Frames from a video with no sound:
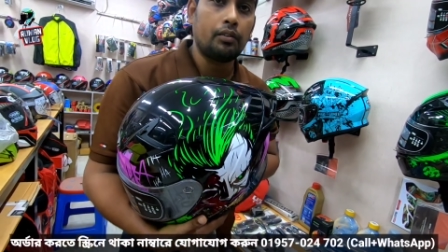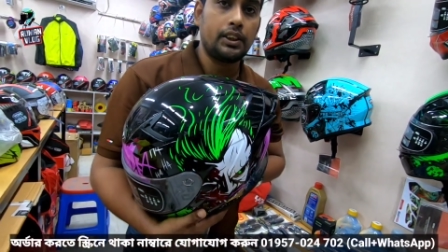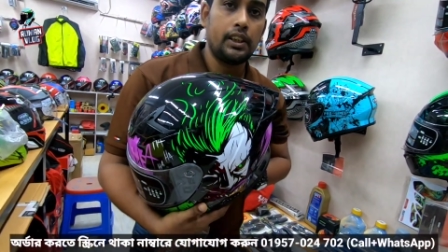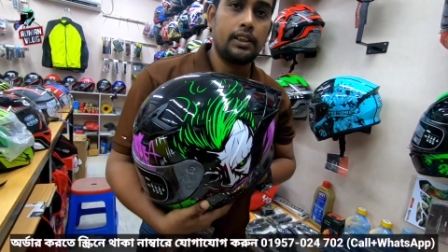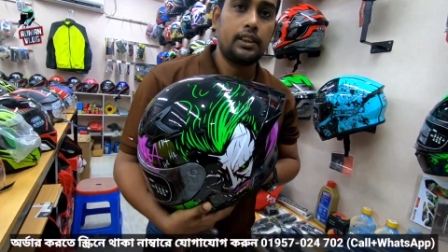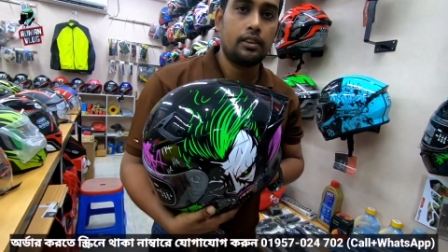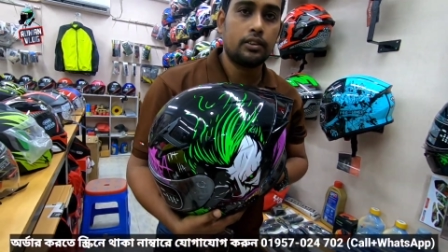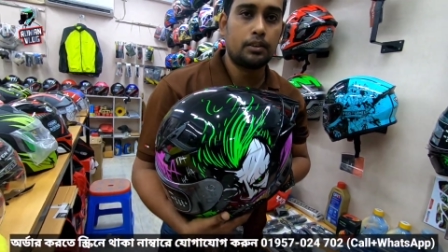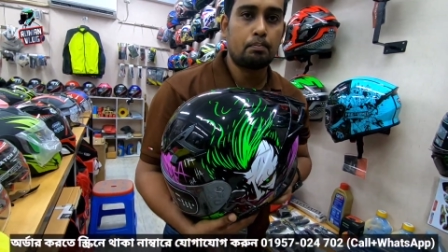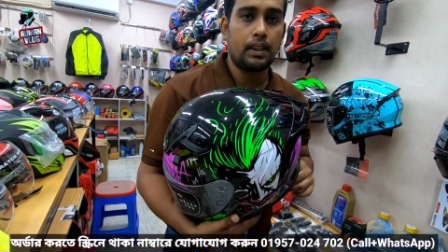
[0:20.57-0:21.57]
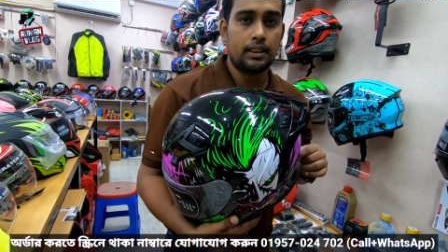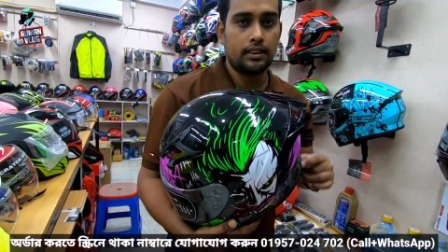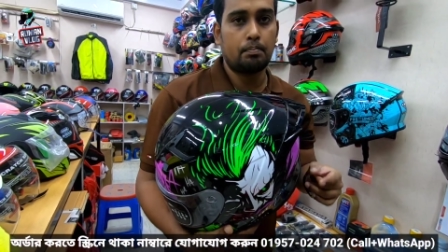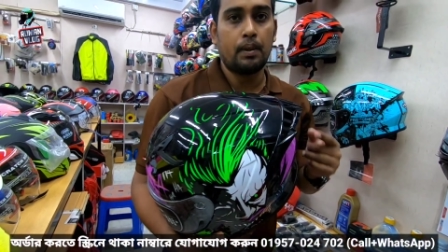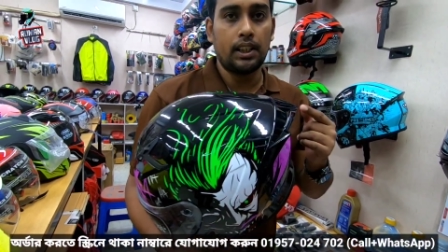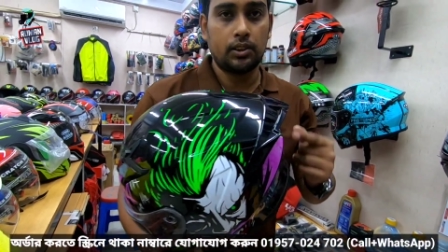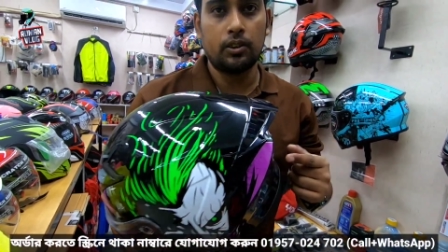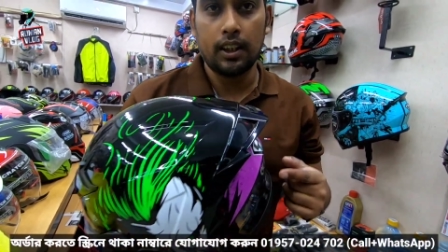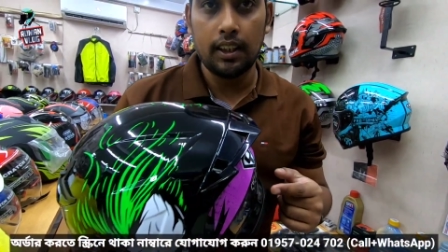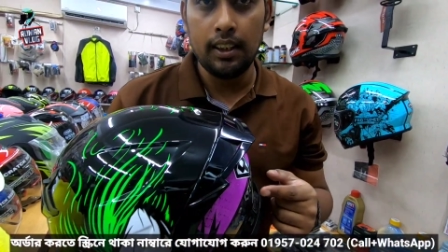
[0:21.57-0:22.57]
অফিসিয়ালি ছিল হচ্ছে পাঁচ হাজার পাঁচশো
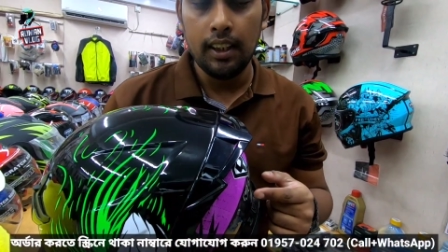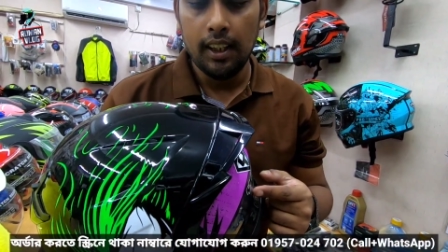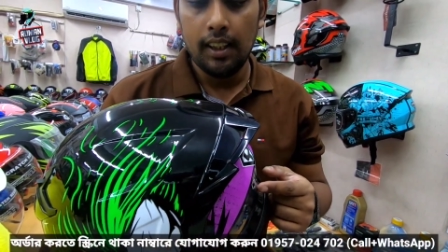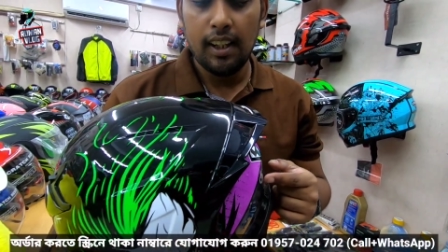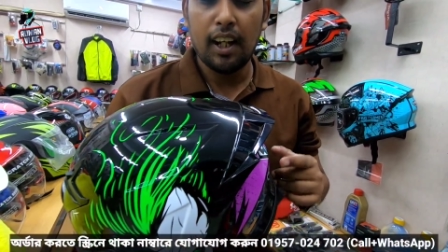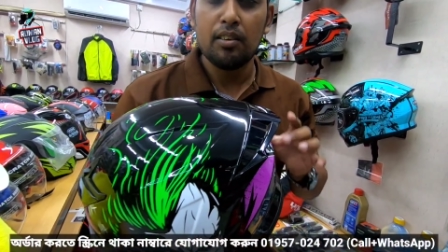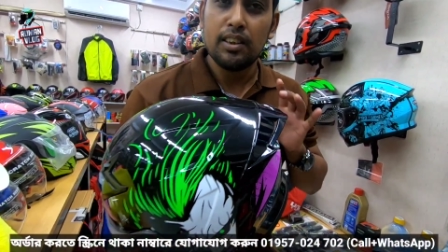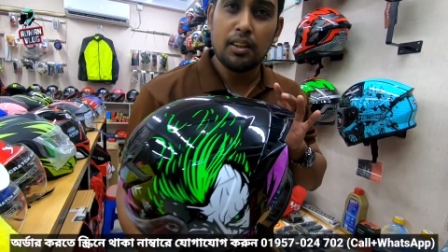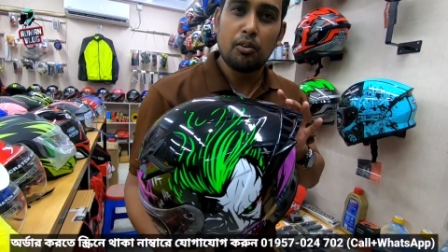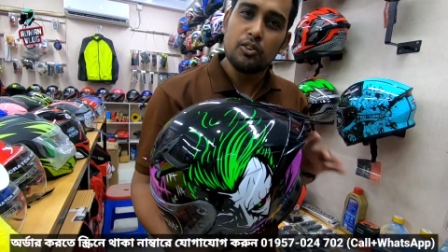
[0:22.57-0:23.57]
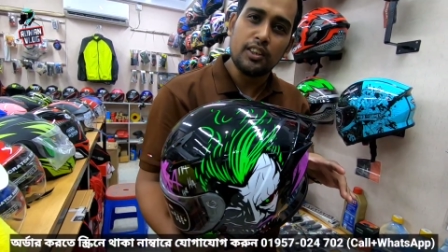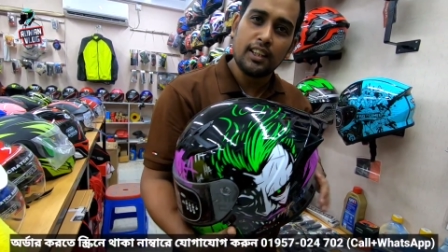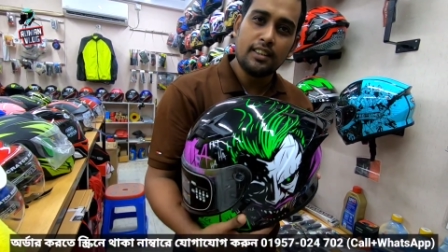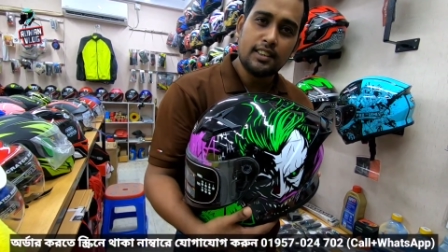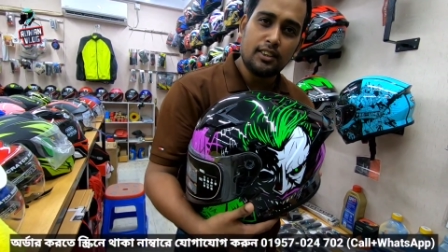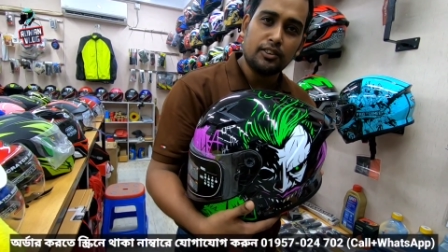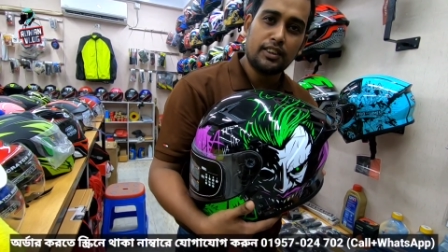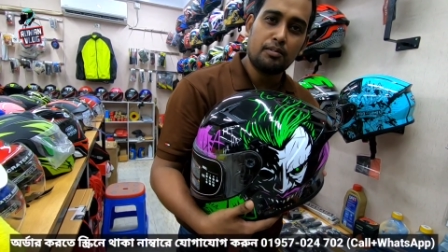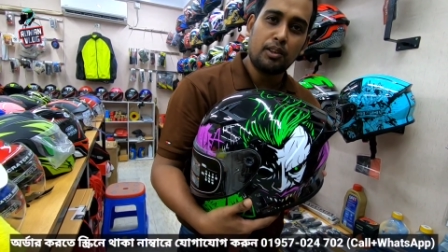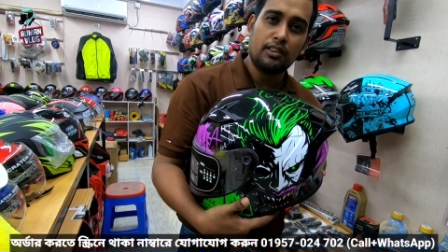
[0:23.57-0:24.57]
টাকা এখন এটা কত টাকা ডিসকাউন্ট
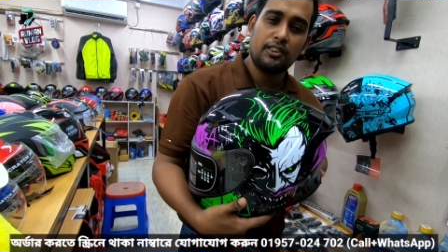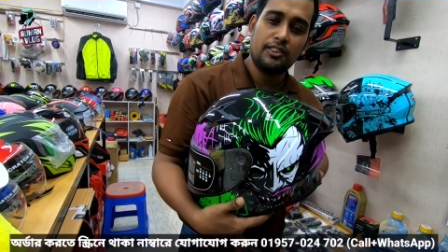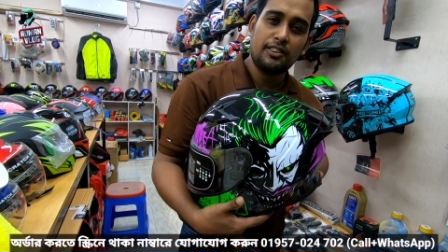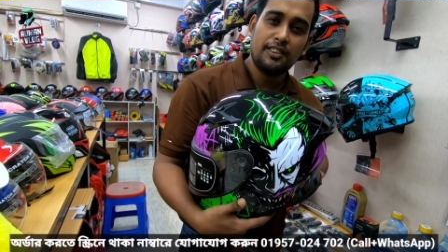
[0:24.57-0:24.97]
চান বলেন তো